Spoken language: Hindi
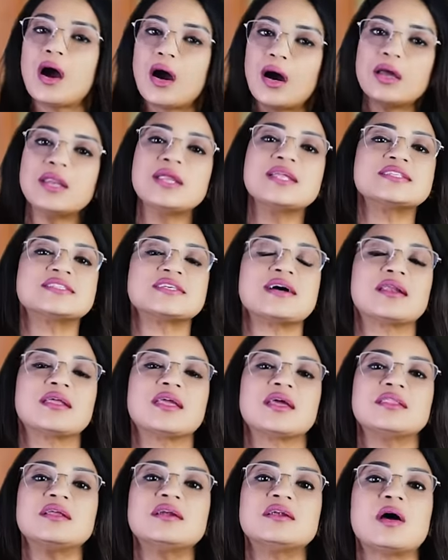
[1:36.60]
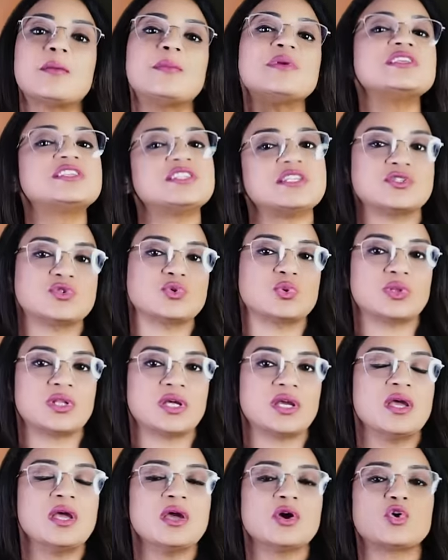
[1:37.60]
हर इंसान के अंदर डबल जीन्स
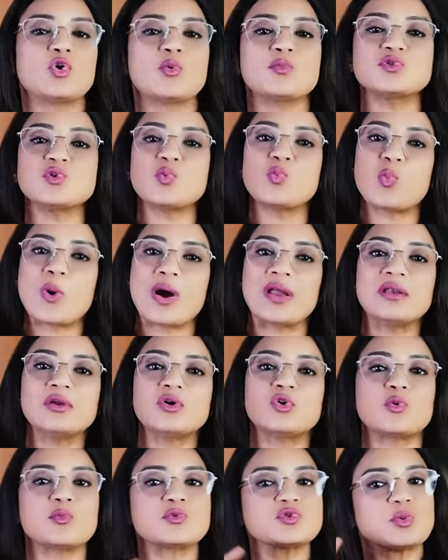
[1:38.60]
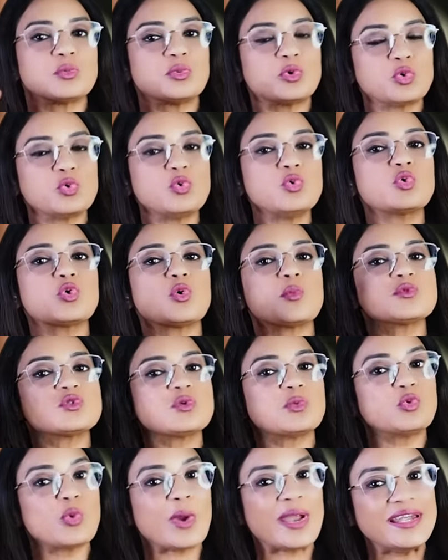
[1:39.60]
होते हैं क्रोमोजोम वन क्रोमोजोम टू
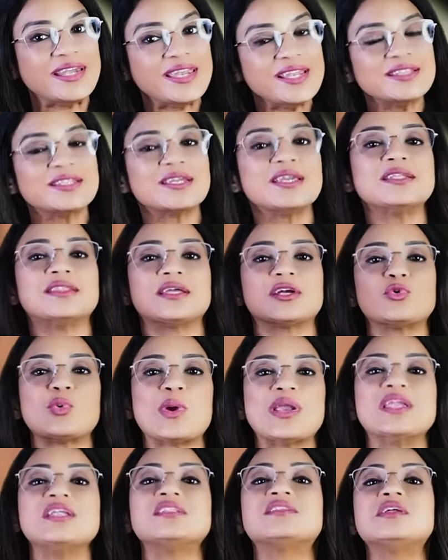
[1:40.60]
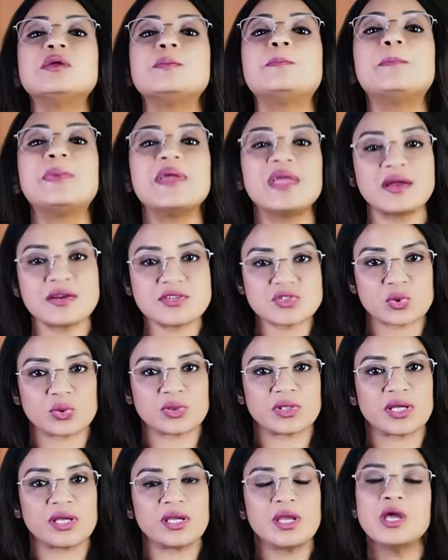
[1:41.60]
क्रोमोजोम ट्वेंटी थ्री तक ट्वेंटी थ्री पेयर्स
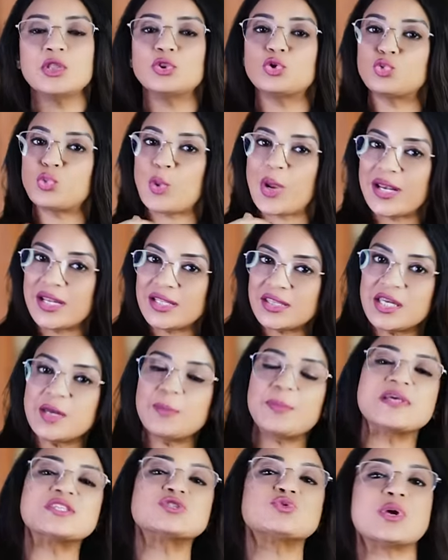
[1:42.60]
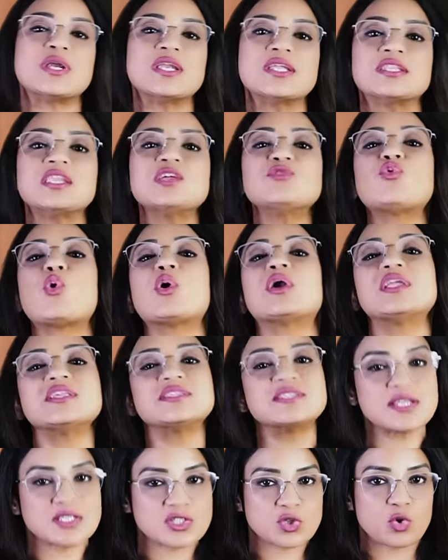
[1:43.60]
होते हैं तो ट्वेंटी थ्री प्लस ट्वेंटी थ्री
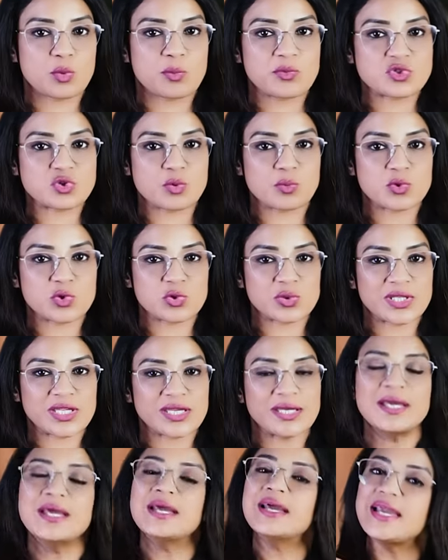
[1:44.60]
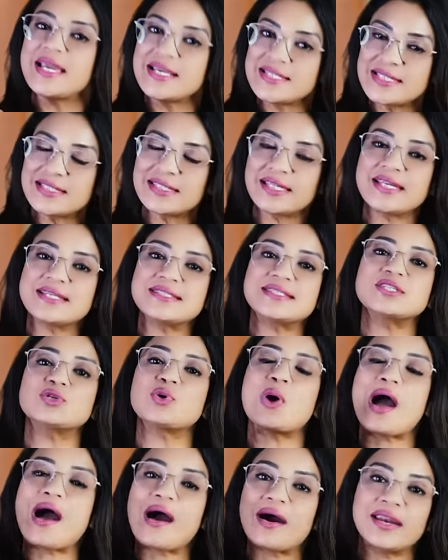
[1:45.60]
फोर्टी सिक्स क्रोमोजोम्स होते हैं इसी तरह से
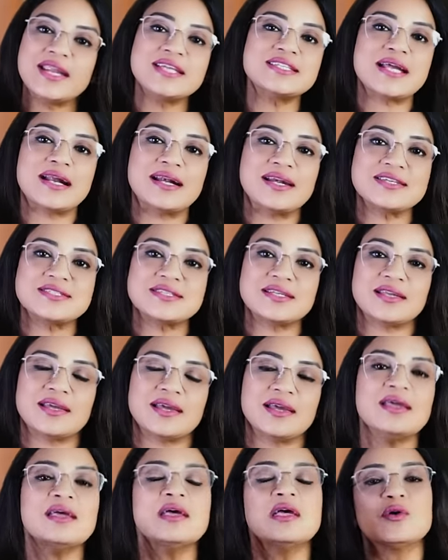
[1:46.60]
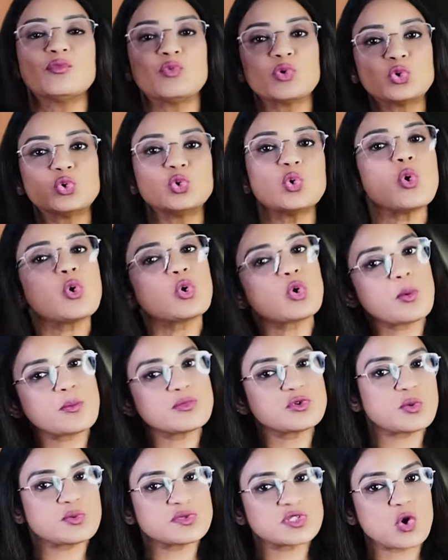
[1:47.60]
जो आर एच एंटीजन है वो दो
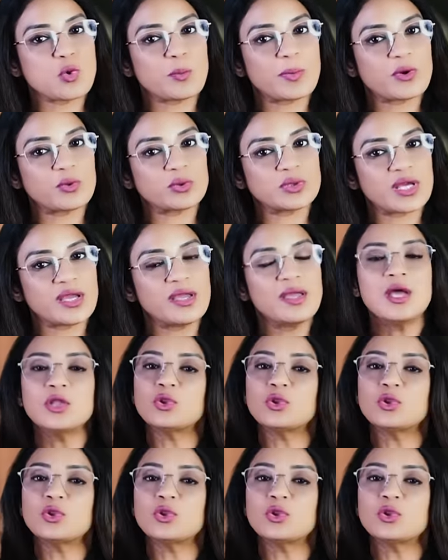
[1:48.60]
क्रोमोजोम्स के ऊपर होता है